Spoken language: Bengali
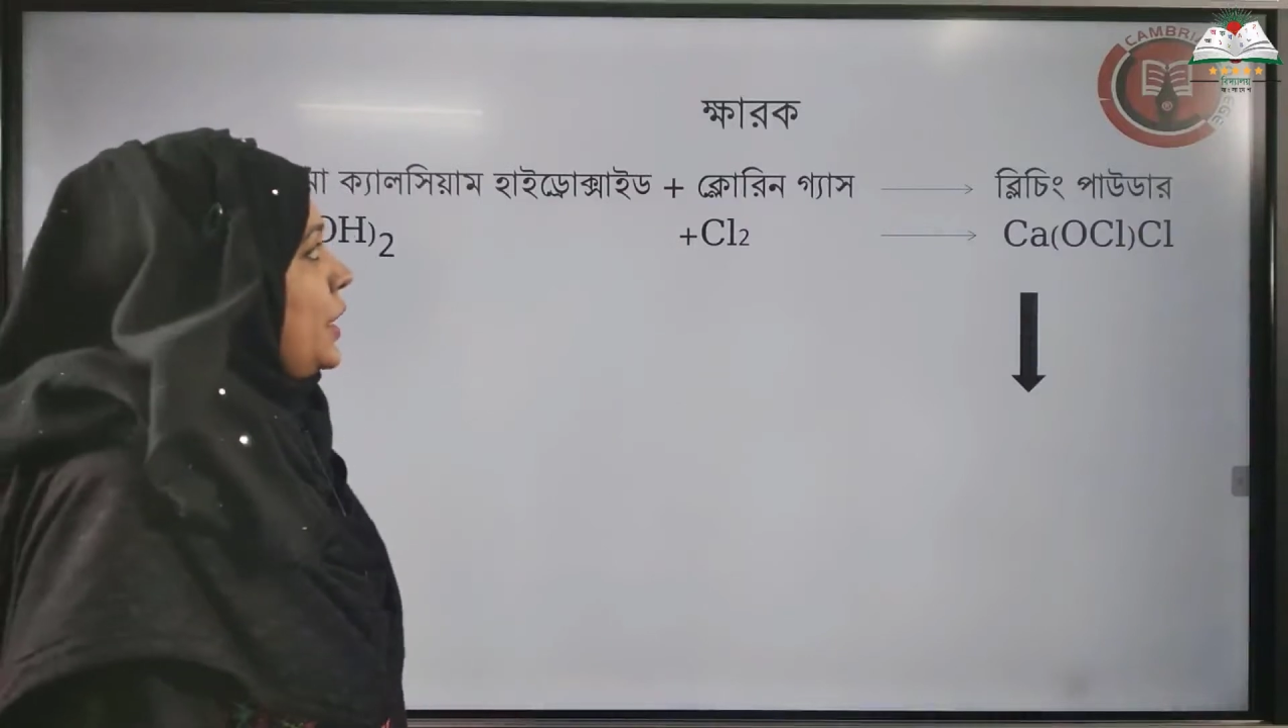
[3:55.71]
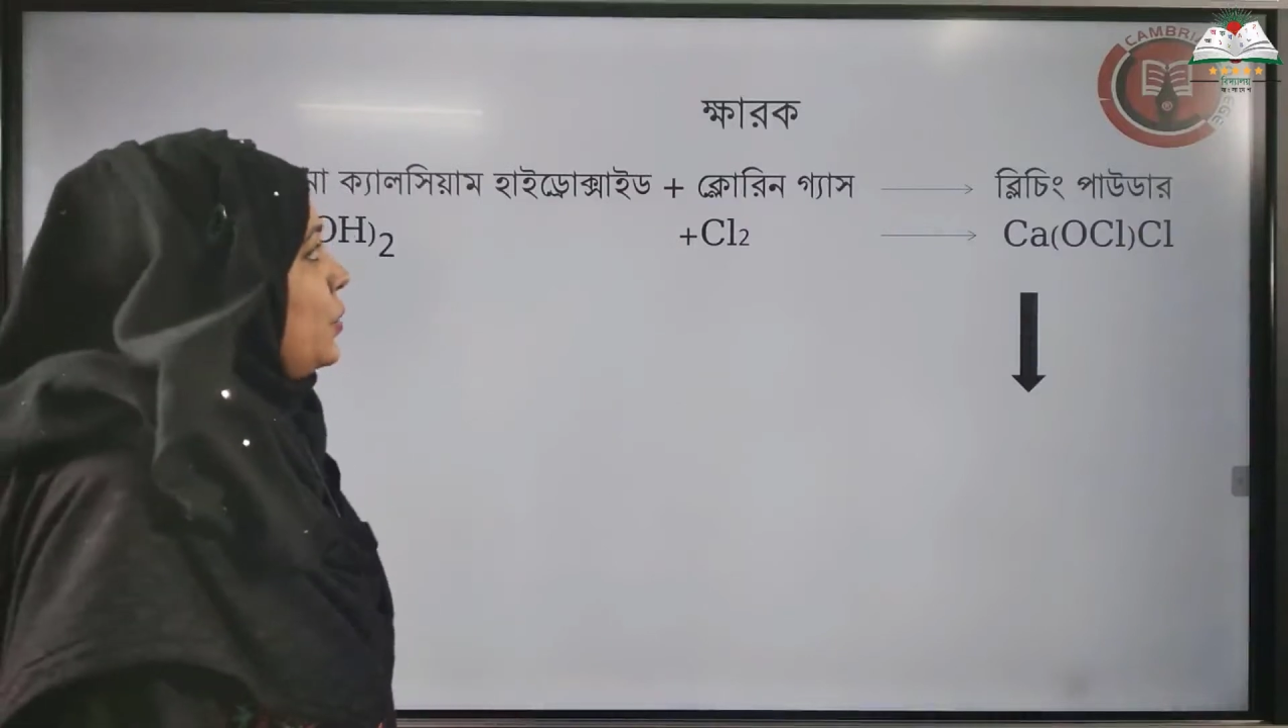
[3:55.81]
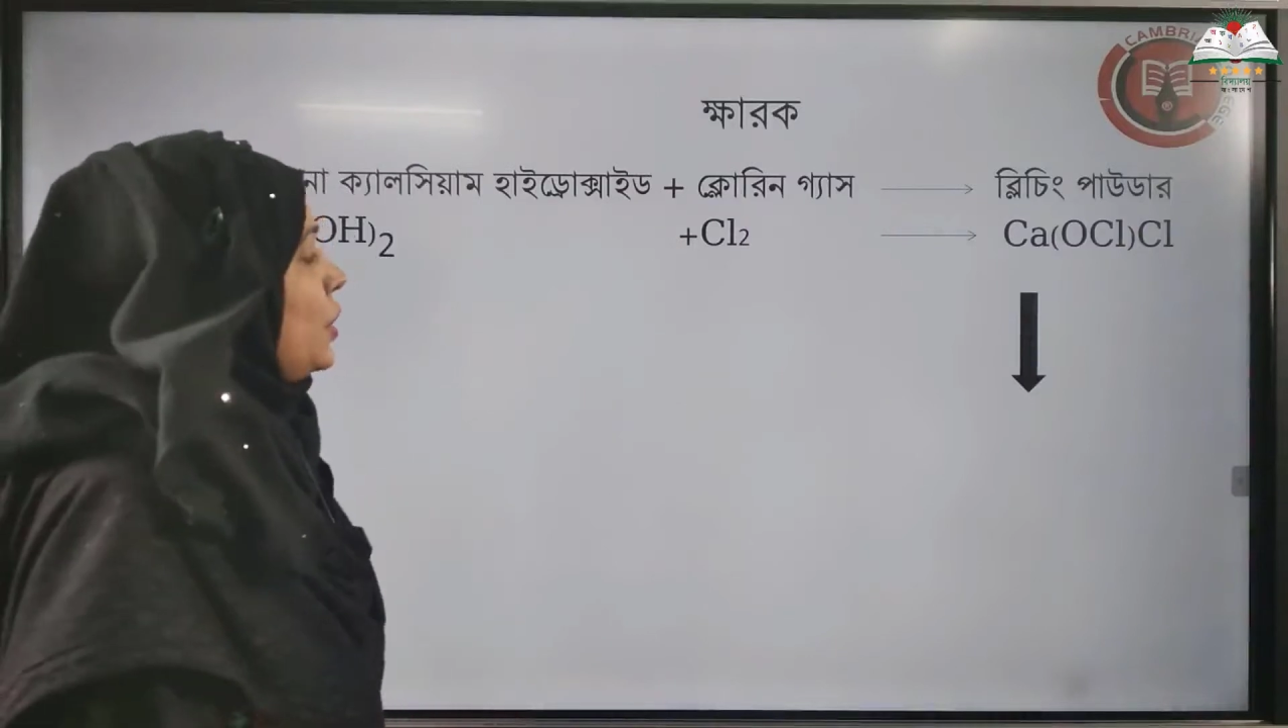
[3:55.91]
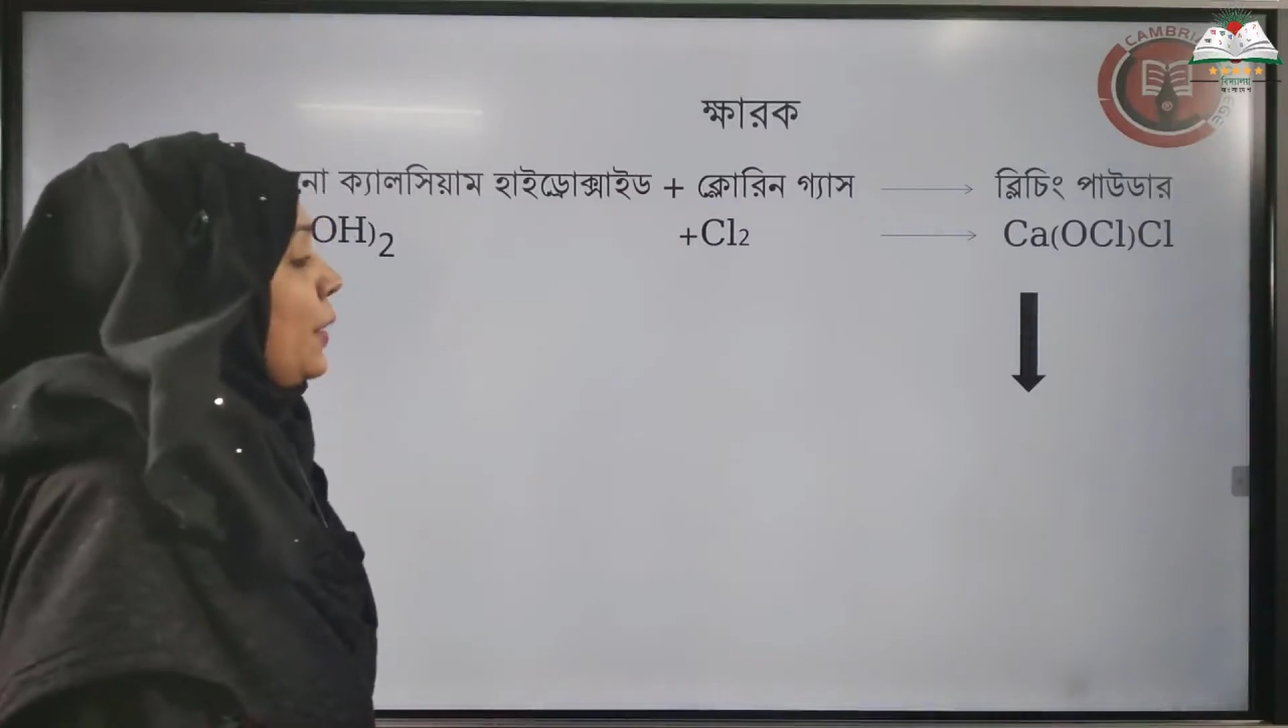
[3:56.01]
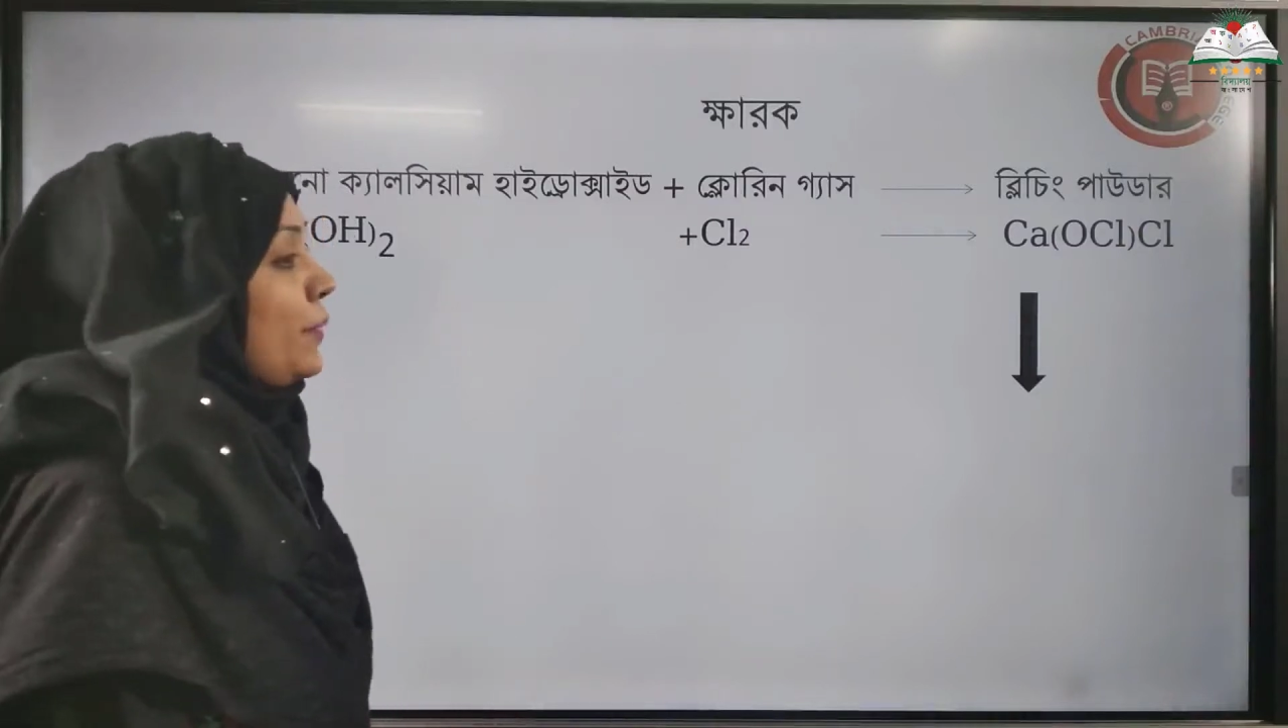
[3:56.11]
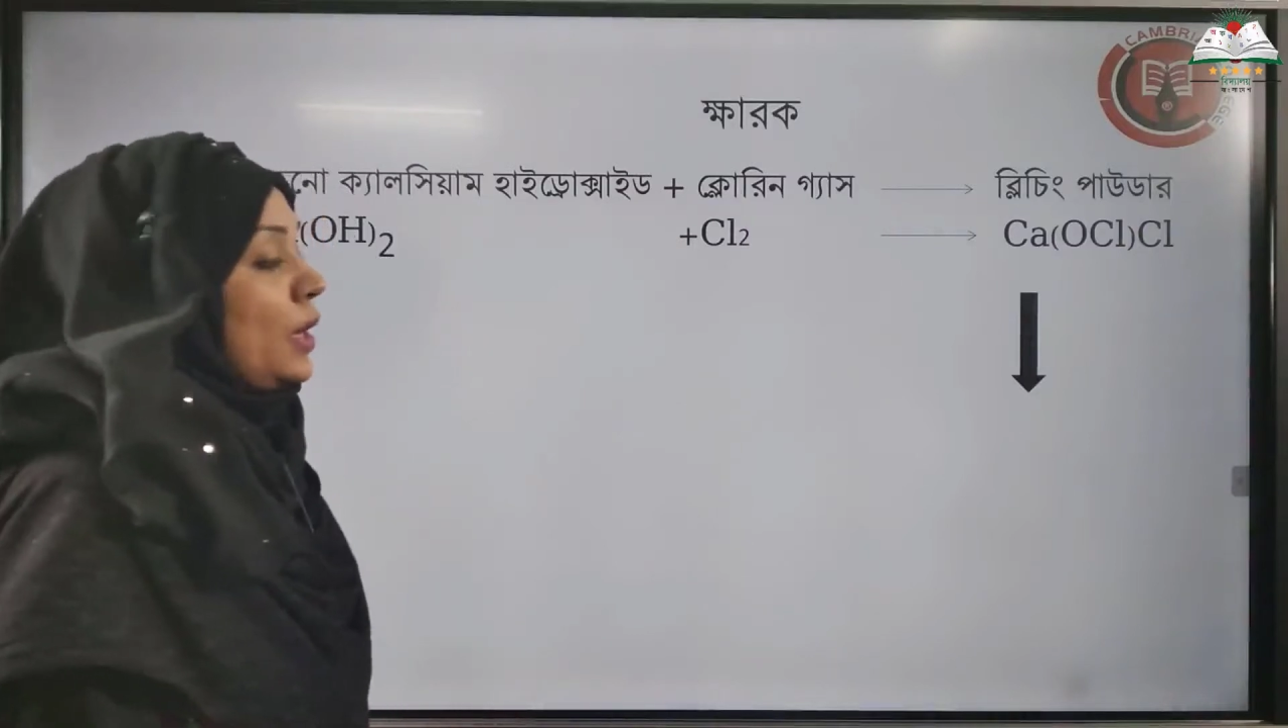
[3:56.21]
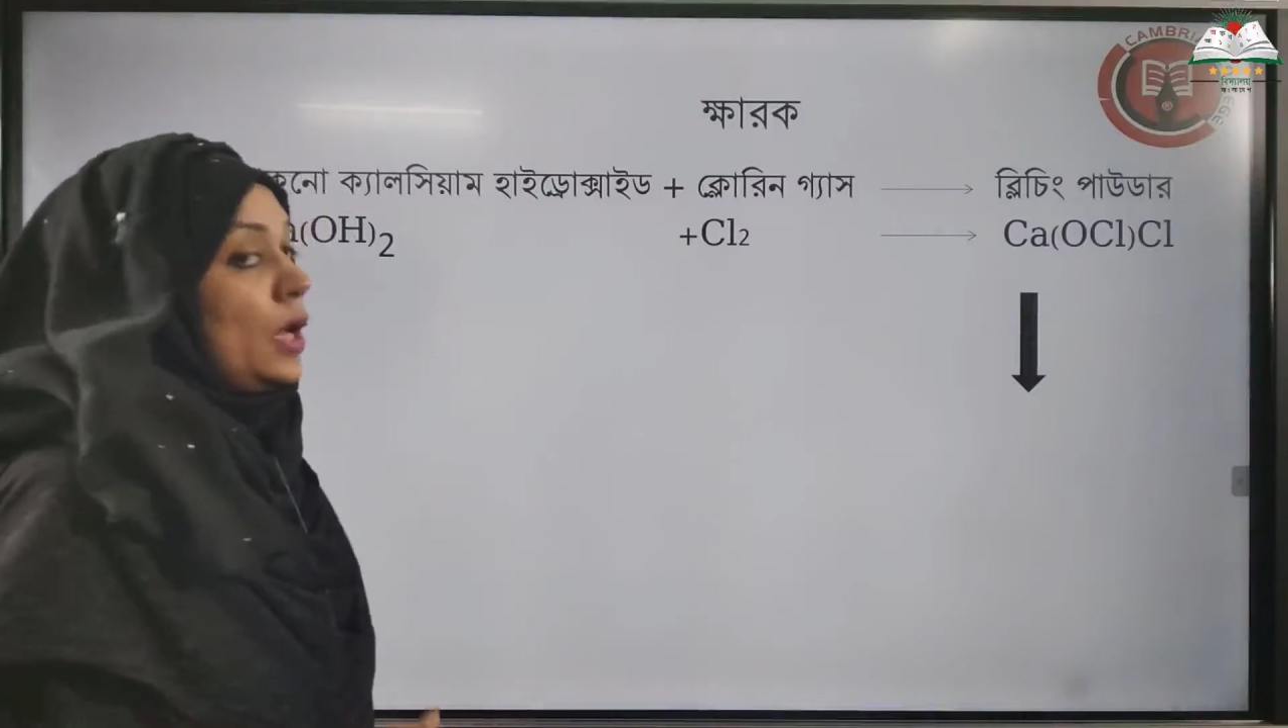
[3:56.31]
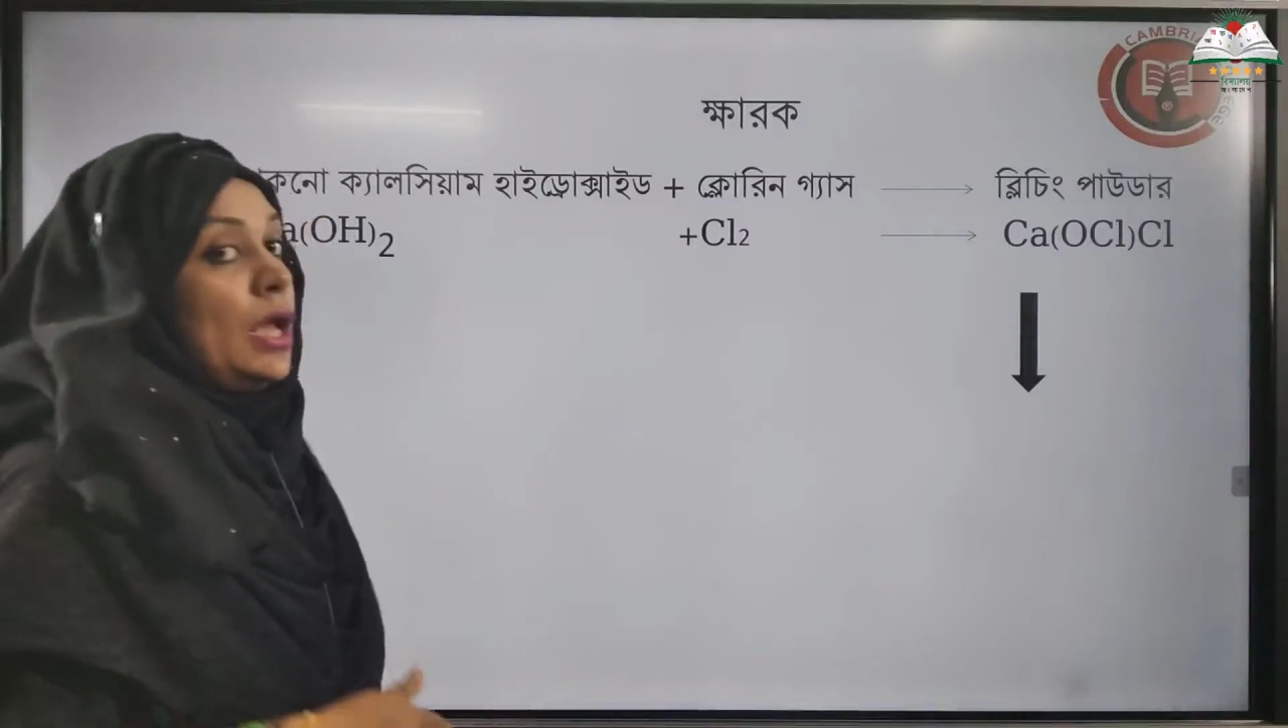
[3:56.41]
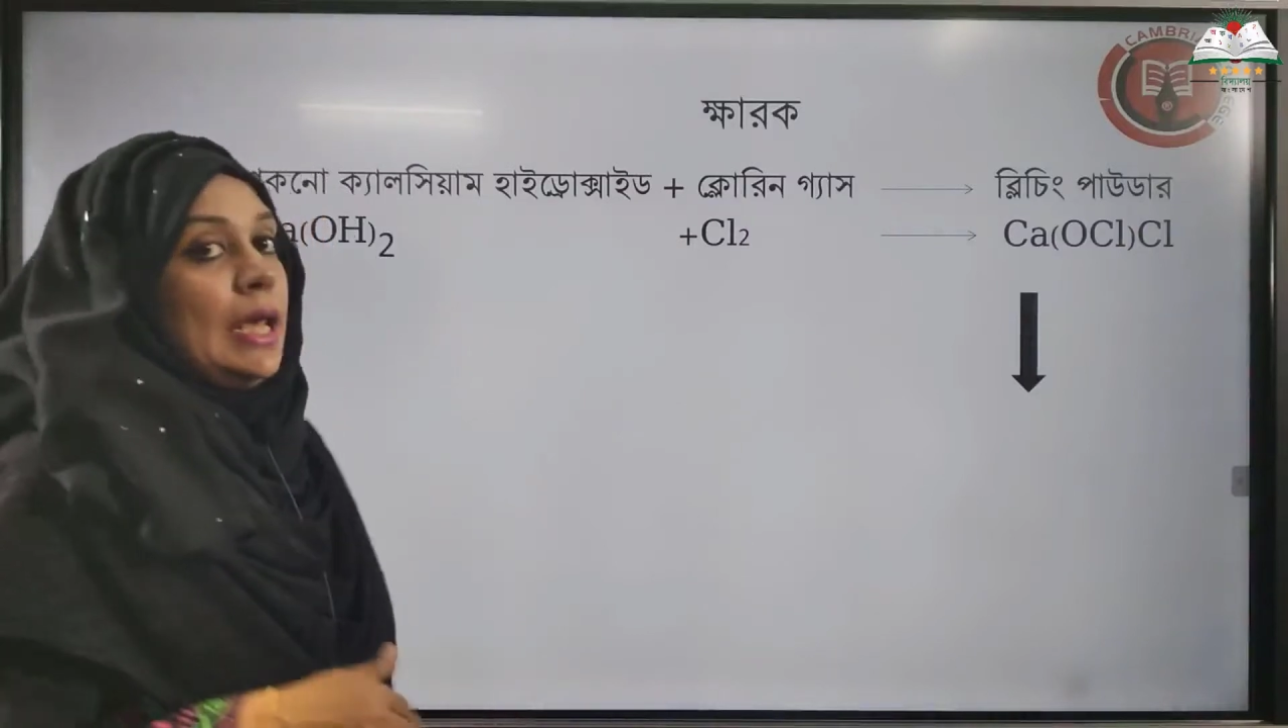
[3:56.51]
দেখো আমরা